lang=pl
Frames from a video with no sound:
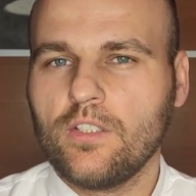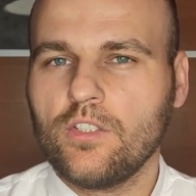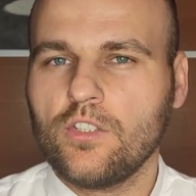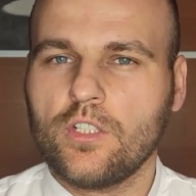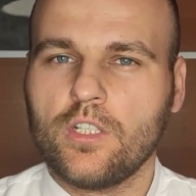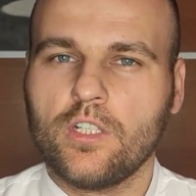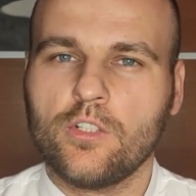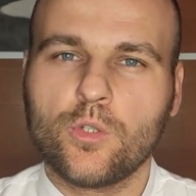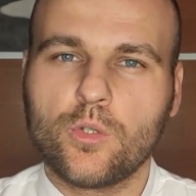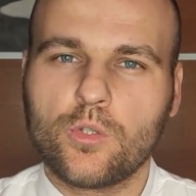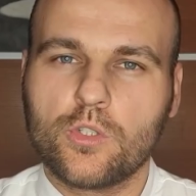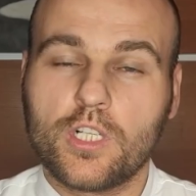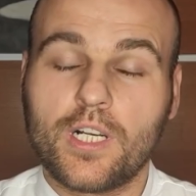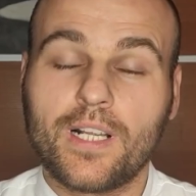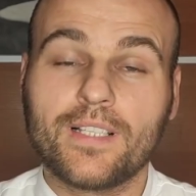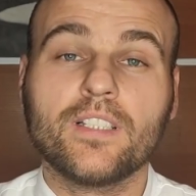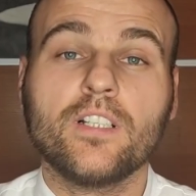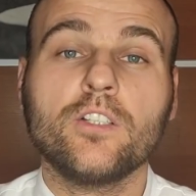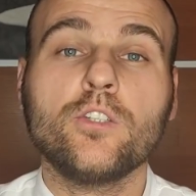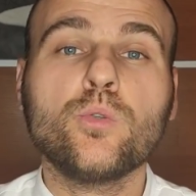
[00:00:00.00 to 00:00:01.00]
że George
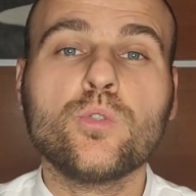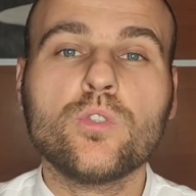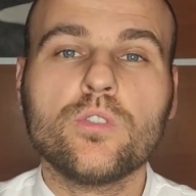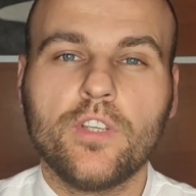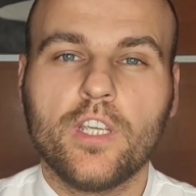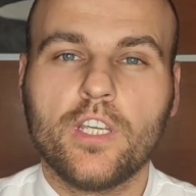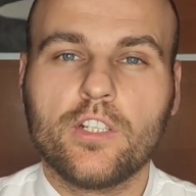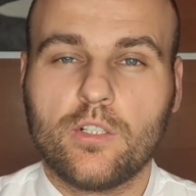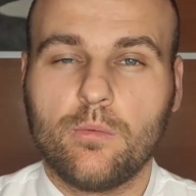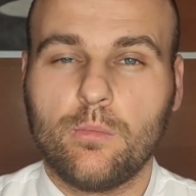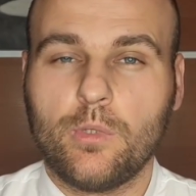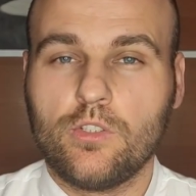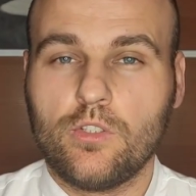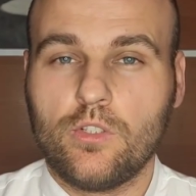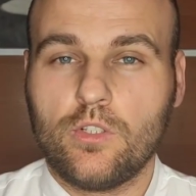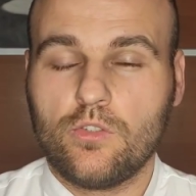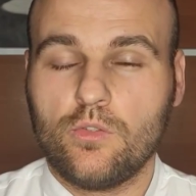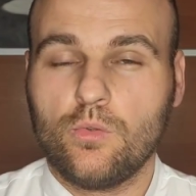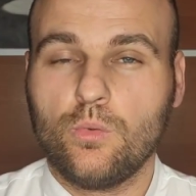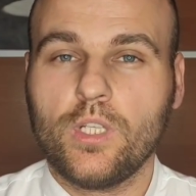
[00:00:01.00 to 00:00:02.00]
Russell już wie, że będzie
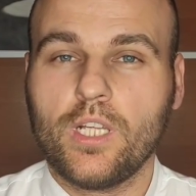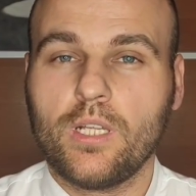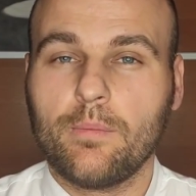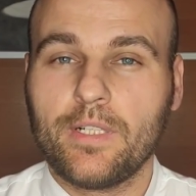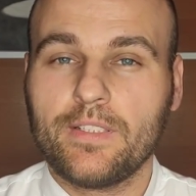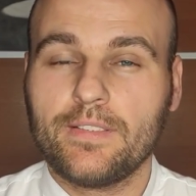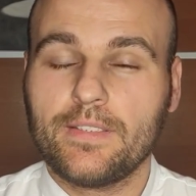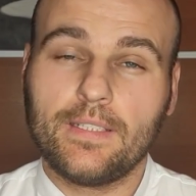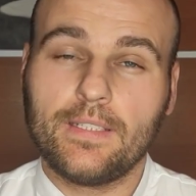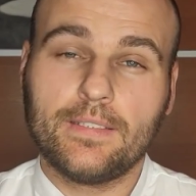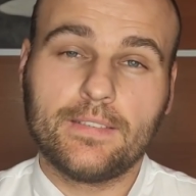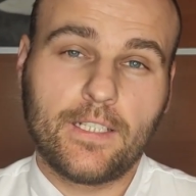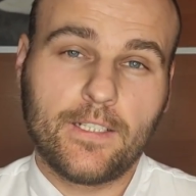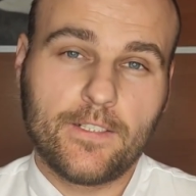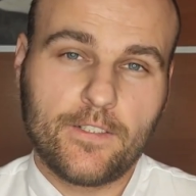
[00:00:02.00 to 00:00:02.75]
jeździł dla Mercedesa,